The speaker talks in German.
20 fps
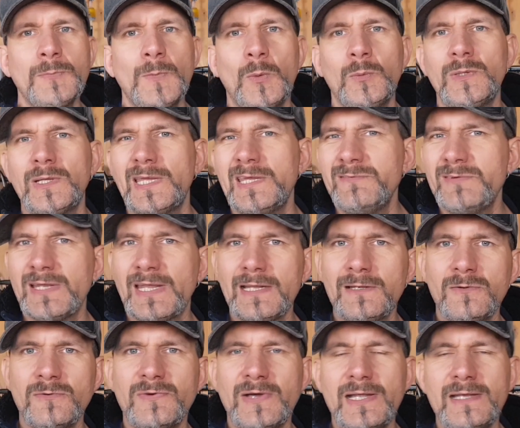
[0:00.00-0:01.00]
Und dann gehen wir direkt
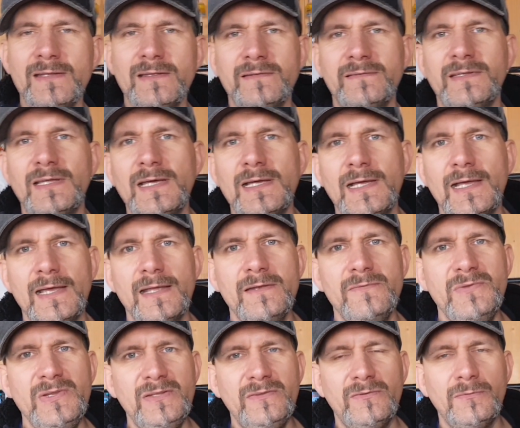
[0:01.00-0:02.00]
noch andere Sachen
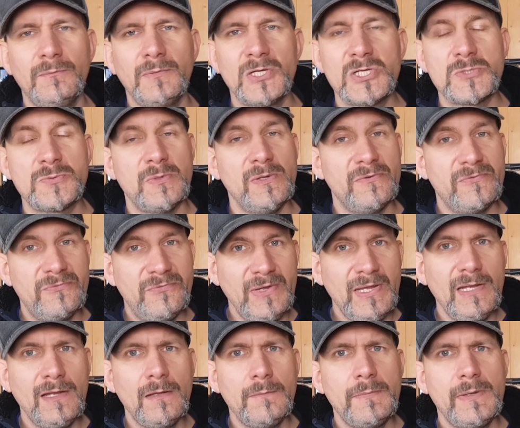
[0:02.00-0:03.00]
ein, wie zum Beispiel
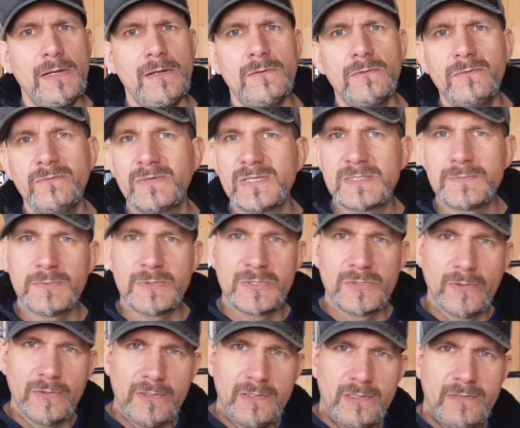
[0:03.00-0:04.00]
Fehlermeldung. Was
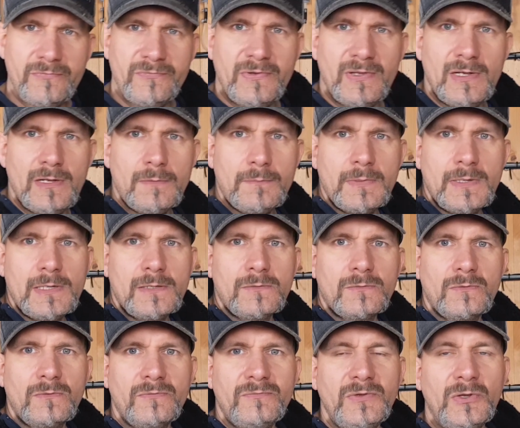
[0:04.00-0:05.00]
bedeuten die
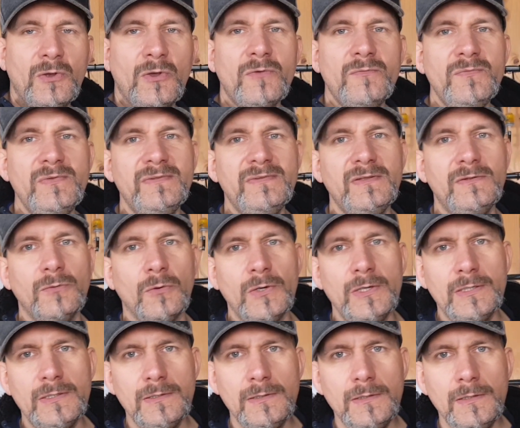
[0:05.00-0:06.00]
Fehlermeldungen? Wie können wir sie
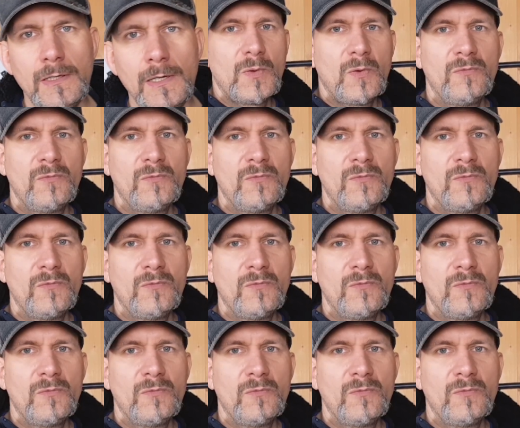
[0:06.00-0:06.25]
deuten?